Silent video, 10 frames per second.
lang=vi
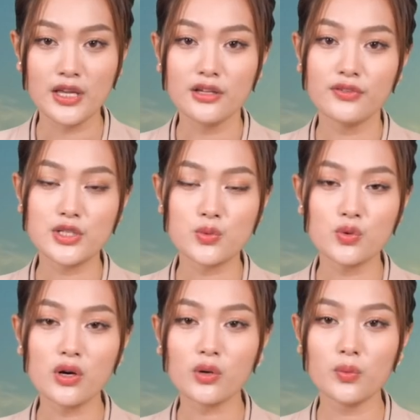Phía Trung
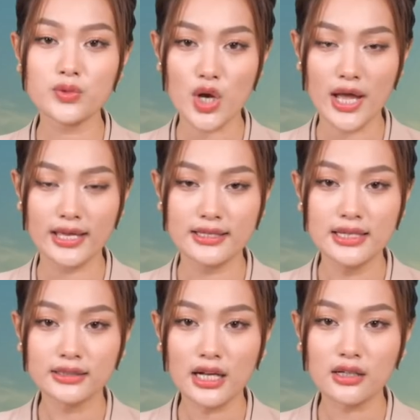Quốc cũng cho hay
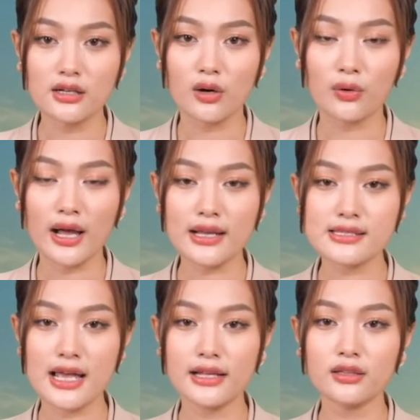các cửa khẩu khác
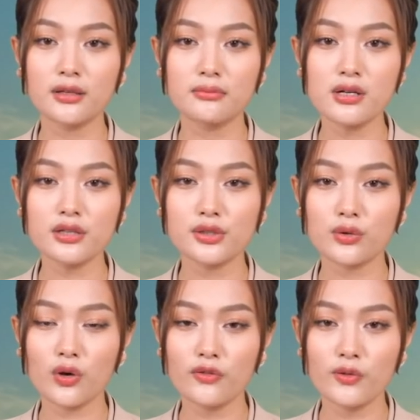sẽ từng bước
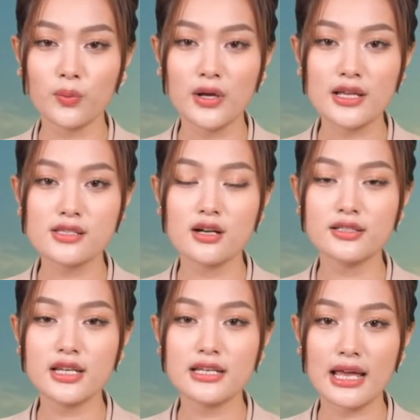được khôi phục dựa
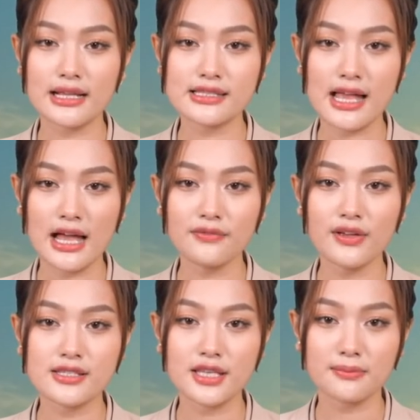trên đánh giá
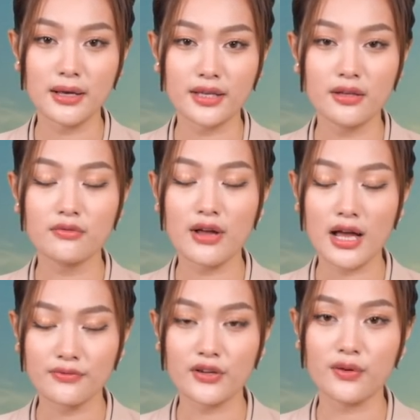về dịch bệnh
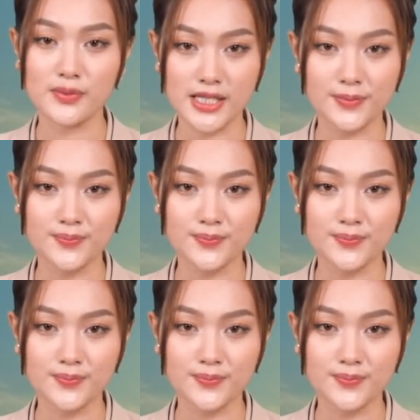và việc phòng dịch.